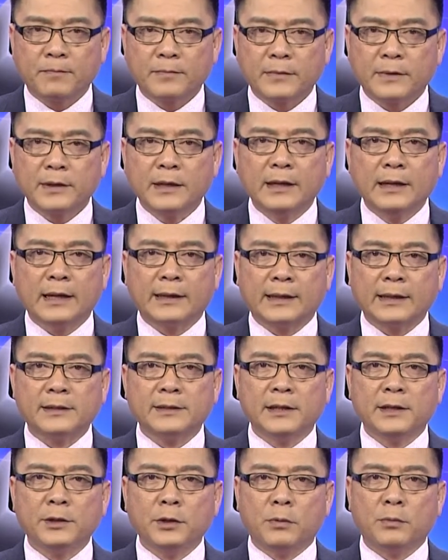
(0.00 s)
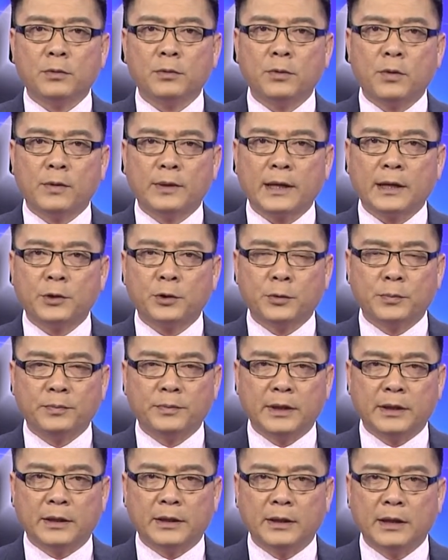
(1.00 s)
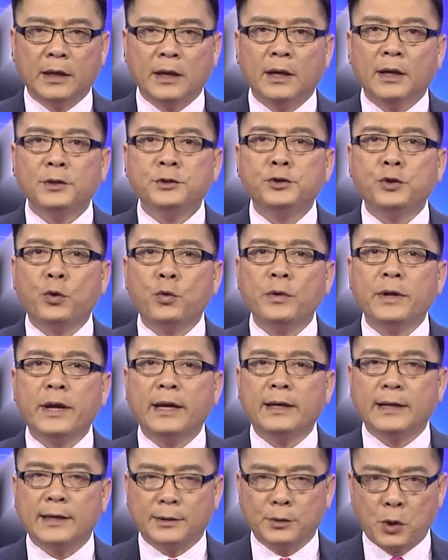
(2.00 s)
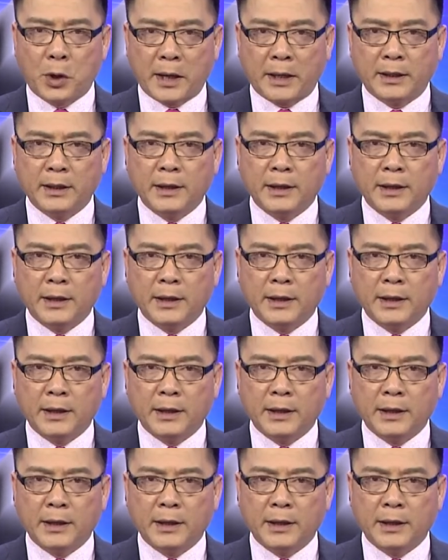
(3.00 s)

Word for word: như là cách sử dụng của các cụm từ chủ nghĩa cực đoan,